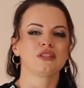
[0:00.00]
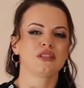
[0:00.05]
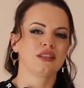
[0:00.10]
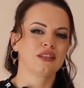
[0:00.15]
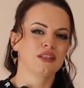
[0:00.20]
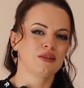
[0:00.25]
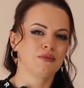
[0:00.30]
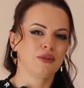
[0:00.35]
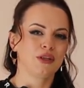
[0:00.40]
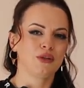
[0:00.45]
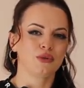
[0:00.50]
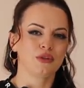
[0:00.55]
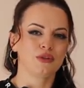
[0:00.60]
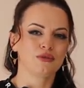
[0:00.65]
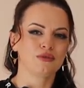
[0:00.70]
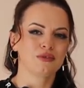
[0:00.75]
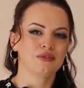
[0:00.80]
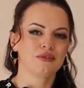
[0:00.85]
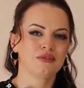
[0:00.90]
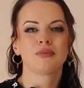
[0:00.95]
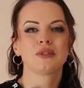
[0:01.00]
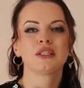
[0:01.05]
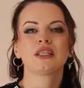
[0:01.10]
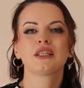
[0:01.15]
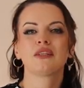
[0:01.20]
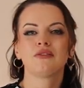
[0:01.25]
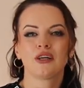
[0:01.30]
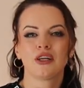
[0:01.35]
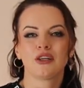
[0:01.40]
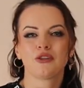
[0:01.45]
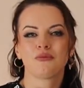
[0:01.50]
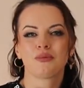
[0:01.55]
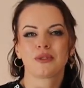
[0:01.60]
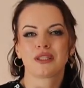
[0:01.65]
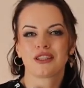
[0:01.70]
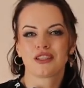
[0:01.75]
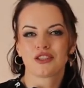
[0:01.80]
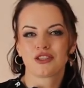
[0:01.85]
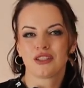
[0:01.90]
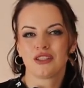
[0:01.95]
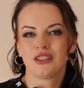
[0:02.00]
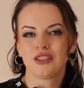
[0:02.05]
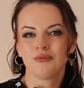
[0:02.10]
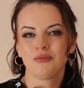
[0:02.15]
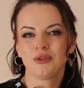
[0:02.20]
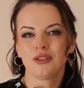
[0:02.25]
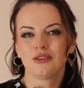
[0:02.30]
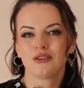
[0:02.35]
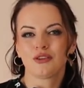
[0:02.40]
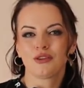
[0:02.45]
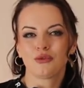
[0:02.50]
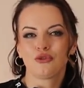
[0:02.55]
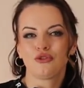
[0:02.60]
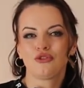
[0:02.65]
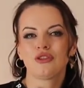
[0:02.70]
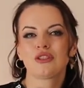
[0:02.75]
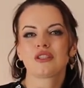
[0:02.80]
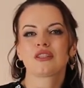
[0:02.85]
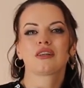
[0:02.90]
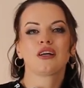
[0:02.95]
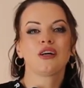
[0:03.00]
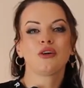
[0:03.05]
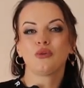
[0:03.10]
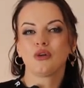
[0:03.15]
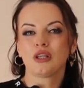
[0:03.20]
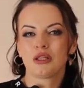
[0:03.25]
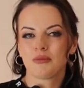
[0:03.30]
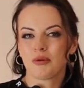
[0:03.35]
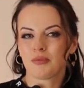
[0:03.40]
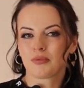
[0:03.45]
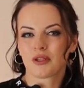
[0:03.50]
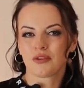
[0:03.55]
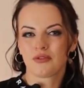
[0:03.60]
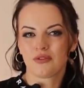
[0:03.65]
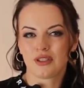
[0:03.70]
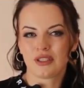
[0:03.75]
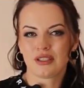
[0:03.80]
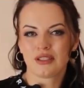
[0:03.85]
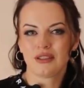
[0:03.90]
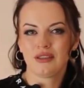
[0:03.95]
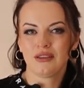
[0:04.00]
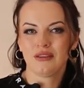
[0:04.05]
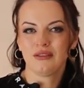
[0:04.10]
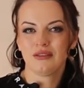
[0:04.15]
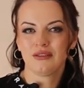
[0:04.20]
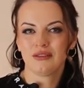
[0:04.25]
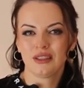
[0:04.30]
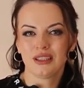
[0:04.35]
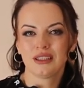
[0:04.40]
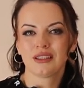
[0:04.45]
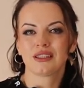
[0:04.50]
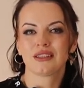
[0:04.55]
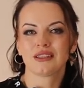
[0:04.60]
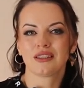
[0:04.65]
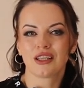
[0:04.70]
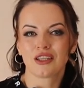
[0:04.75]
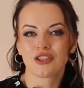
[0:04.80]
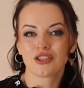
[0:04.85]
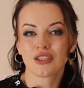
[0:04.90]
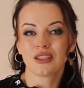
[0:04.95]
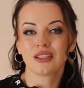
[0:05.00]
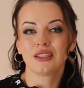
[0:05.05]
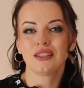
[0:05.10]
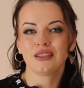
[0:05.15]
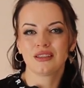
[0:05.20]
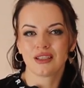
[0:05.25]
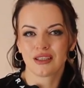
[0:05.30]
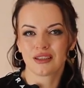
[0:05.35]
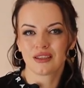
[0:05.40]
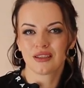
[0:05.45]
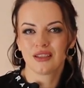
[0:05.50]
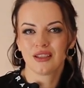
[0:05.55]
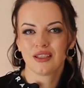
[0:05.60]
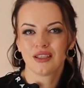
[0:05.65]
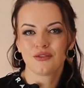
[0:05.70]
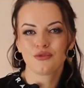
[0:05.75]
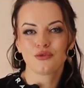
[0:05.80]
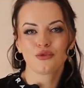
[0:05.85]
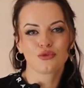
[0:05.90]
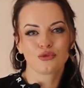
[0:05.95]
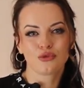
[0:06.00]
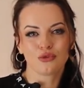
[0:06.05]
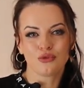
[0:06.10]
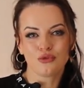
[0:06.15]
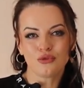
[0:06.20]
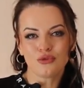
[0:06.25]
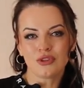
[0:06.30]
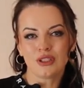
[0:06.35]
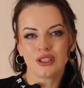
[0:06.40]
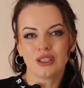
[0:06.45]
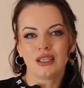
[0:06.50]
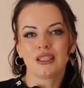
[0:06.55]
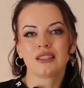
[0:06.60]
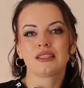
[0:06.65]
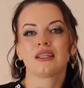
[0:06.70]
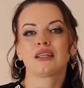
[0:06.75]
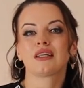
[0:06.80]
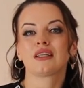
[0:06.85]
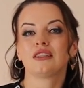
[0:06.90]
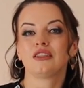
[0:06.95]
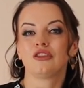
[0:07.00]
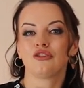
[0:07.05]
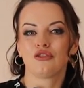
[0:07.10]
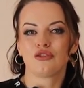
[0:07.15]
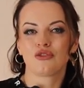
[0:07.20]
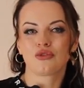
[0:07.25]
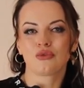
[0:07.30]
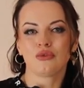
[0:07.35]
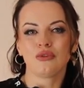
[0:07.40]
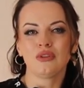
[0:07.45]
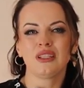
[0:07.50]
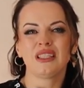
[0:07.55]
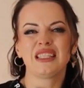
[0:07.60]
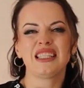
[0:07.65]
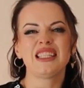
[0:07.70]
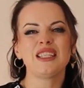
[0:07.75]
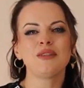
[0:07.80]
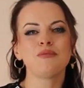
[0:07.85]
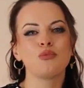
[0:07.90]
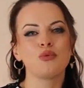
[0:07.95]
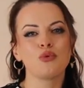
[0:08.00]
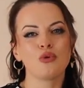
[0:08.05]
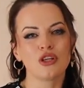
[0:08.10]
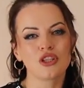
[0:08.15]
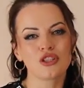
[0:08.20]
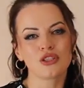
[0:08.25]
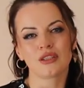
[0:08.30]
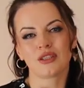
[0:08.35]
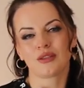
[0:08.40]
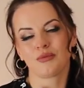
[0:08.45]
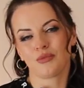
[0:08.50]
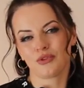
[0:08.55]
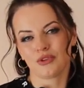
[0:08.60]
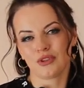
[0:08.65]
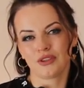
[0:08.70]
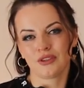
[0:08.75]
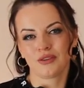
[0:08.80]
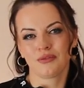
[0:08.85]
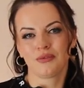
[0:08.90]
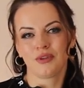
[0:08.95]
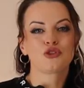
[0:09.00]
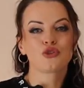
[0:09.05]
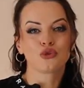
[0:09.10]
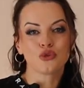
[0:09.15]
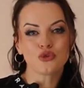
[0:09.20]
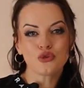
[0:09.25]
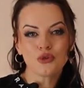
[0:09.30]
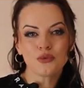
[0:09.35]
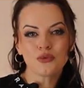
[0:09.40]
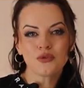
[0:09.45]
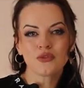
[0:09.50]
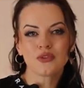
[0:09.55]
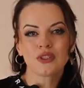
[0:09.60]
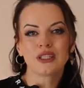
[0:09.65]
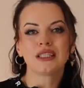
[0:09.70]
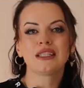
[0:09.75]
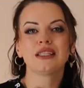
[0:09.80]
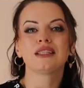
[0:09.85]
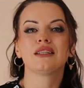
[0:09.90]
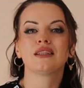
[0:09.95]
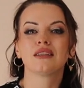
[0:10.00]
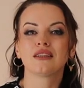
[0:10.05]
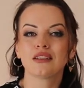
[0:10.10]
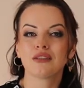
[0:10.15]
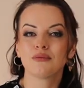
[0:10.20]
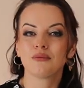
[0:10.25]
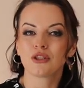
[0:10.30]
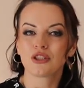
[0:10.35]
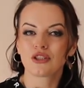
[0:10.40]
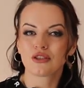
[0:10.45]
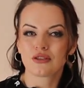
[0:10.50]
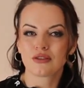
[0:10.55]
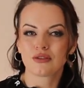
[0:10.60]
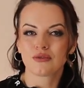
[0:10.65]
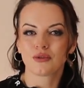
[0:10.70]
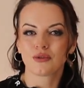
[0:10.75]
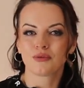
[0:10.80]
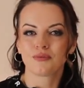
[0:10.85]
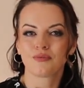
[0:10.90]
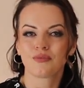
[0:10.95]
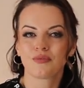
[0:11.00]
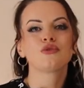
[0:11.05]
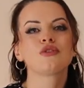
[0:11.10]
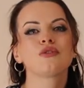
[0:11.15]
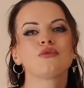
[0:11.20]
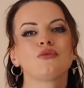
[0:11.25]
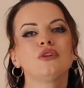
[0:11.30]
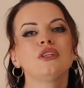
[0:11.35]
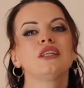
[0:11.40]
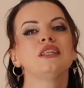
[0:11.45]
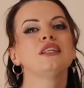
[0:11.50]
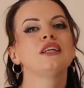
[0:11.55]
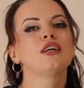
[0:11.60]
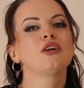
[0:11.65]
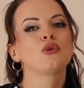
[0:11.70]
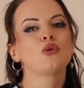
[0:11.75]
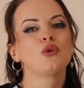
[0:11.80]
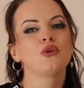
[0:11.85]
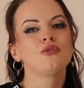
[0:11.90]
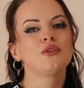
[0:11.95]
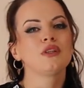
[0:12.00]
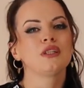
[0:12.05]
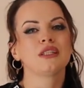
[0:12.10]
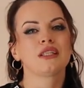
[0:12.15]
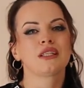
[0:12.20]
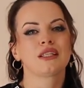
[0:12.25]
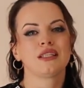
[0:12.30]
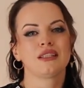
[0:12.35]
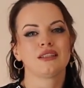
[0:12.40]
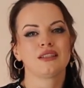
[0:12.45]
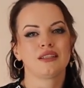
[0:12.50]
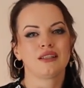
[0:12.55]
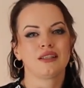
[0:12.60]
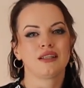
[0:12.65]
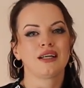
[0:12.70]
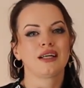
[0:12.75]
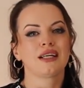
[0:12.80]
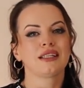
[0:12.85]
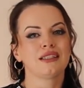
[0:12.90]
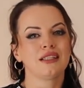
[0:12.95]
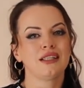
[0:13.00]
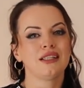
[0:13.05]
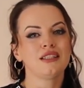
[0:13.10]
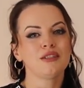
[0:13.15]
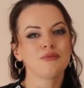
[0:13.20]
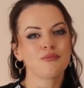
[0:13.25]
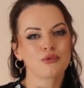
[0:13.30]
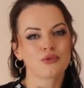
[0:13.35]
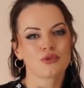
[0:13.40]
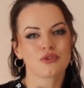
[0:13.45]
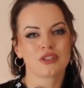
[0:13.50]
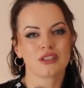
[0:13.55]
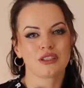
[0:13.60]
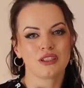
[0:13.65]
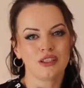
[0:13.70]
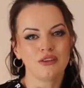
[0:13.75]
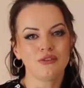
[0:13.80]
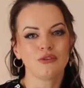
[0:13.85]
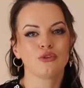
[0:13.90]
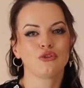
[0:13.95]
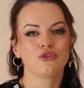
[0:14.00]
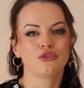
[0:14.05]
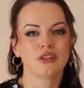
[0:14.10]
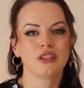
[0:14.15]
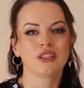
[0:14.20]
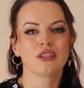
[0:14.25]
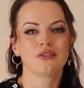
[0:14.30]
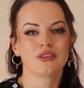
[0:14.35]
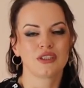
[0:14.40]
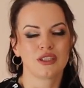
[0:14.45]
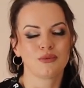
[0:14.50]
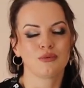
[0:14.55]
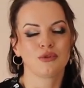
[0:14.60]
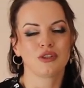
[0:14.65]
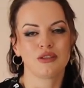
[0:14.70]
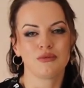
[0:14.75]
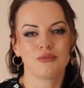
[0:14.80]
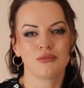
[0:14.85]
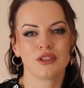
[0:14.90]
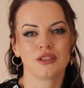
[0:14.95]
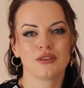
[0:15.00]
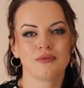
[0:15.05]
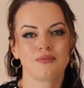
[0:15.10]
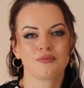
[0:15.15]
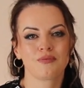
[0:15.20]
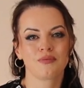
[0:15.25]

десятки миллионов. Подогревают предложениями научиться какой-либо профессии, делать так же и да, все, что нужно, это ограничить сон и больше работать. Что, собственно, и делает большинство. Но сегодня не о кофе и энергетиках, хотя и не просто так включила их в тему анемии.